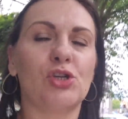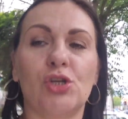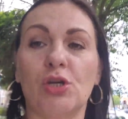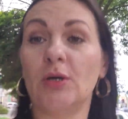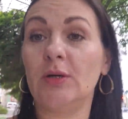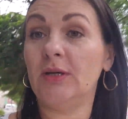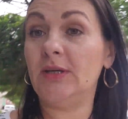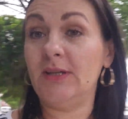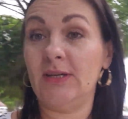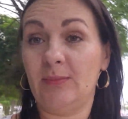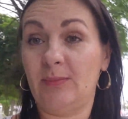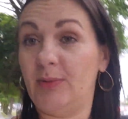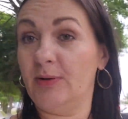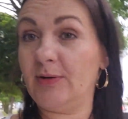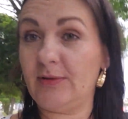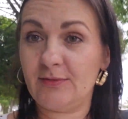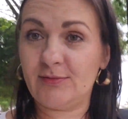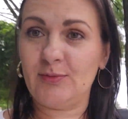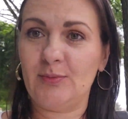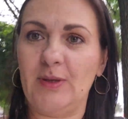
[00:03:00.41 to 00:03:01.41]
szoki
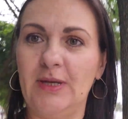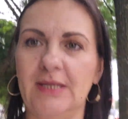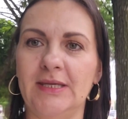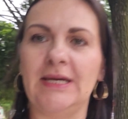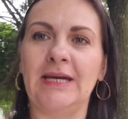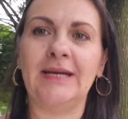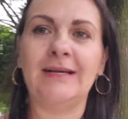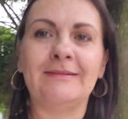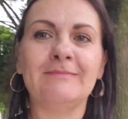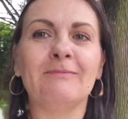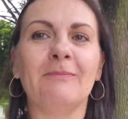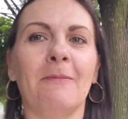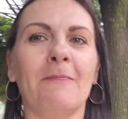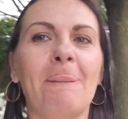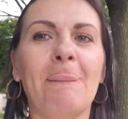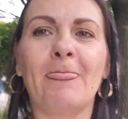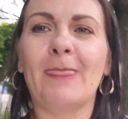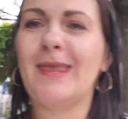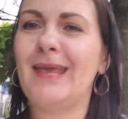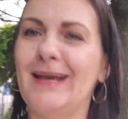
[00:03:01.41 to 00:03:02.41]
nieporozumienie.
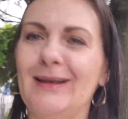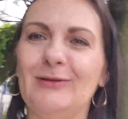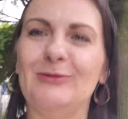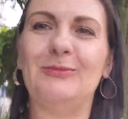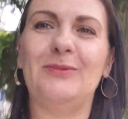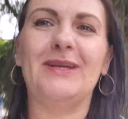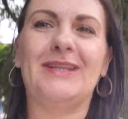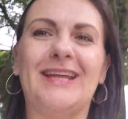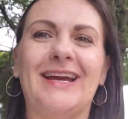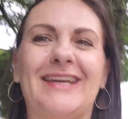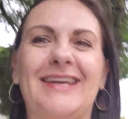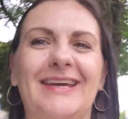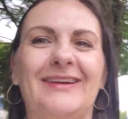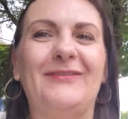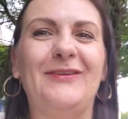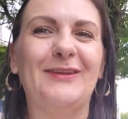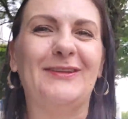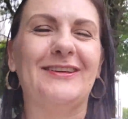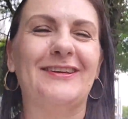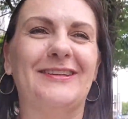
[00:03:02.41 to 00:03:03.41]
Nie lubię
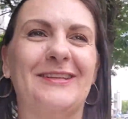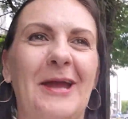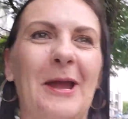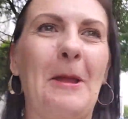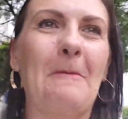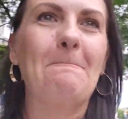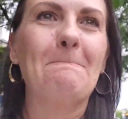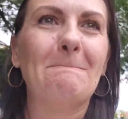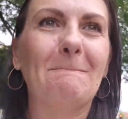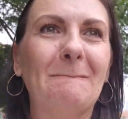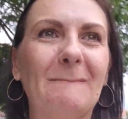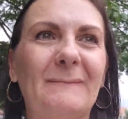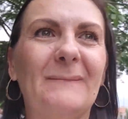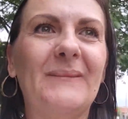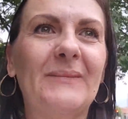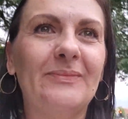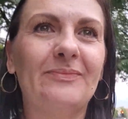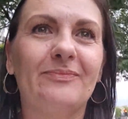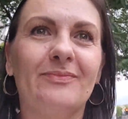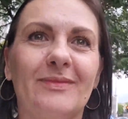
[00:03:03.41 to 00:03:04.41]
takich wizyt.
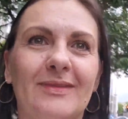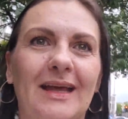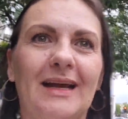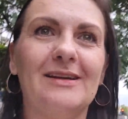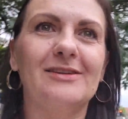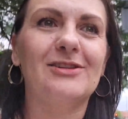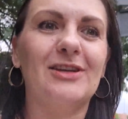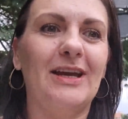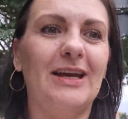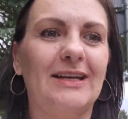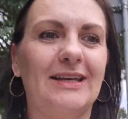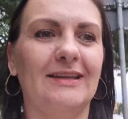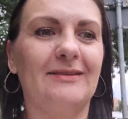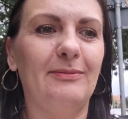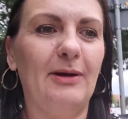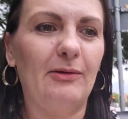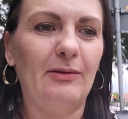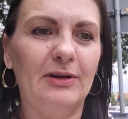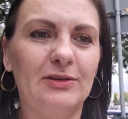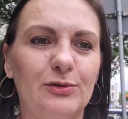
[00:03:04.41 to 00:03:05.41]
Także jak
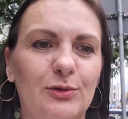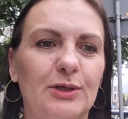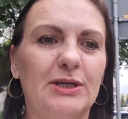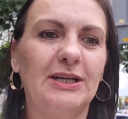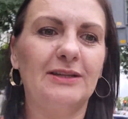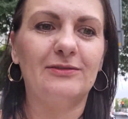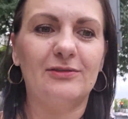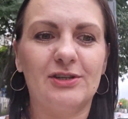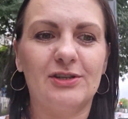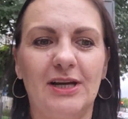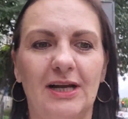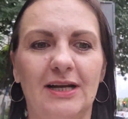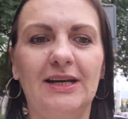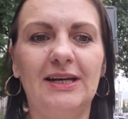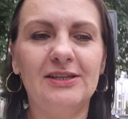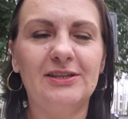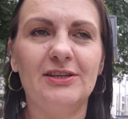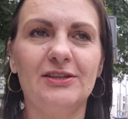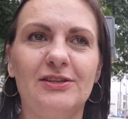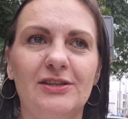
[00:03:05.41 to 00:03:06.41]
jest mała dziurka, to trzeba
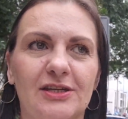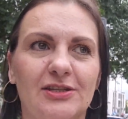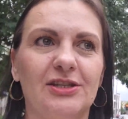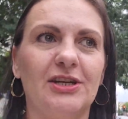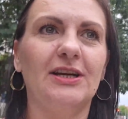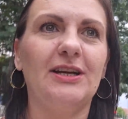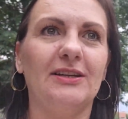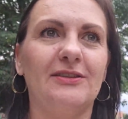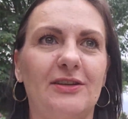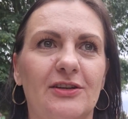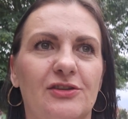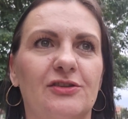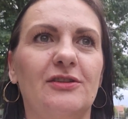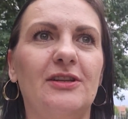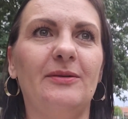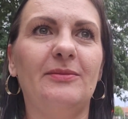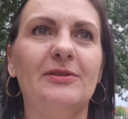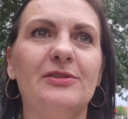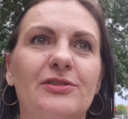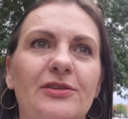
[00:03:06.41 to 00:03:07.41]
lecieć, nie czekać, aż
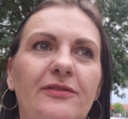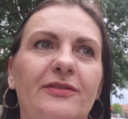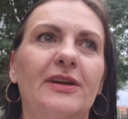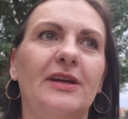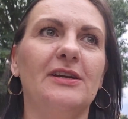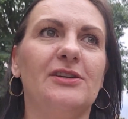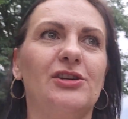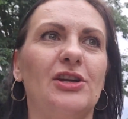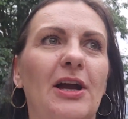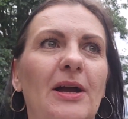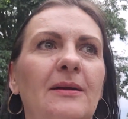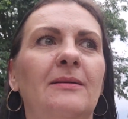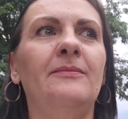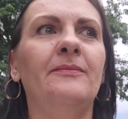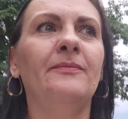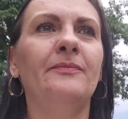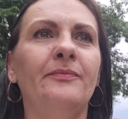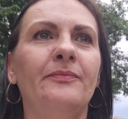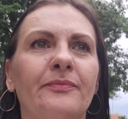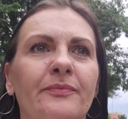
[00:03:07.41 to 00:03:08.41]
ona będzie większa,
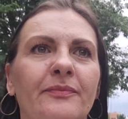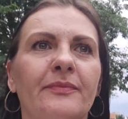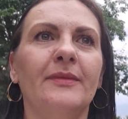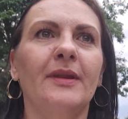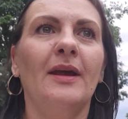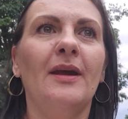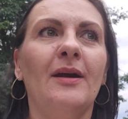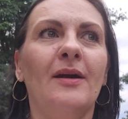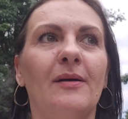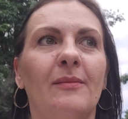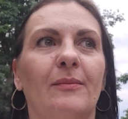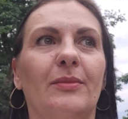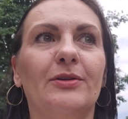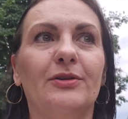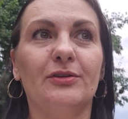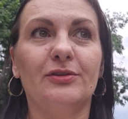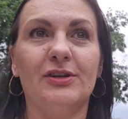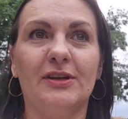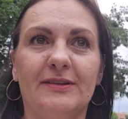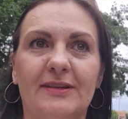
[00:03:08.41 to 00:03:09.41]
bo
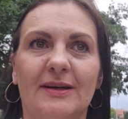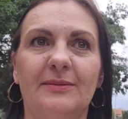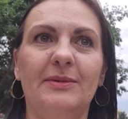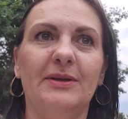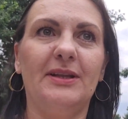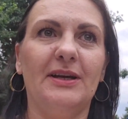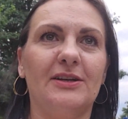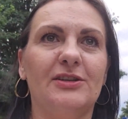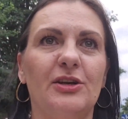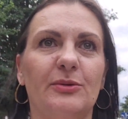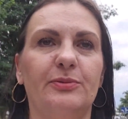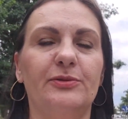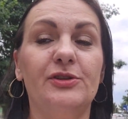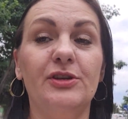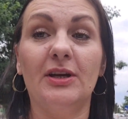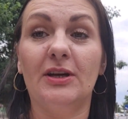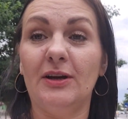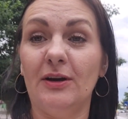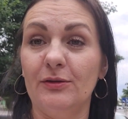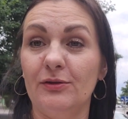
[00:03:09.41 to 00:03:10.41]
to czasami tak się
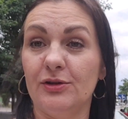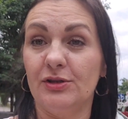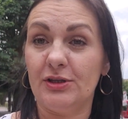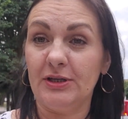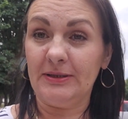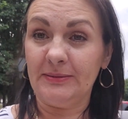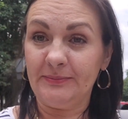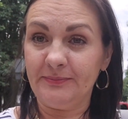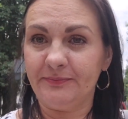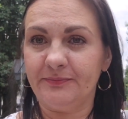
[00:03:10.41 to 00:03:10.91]
później kończy.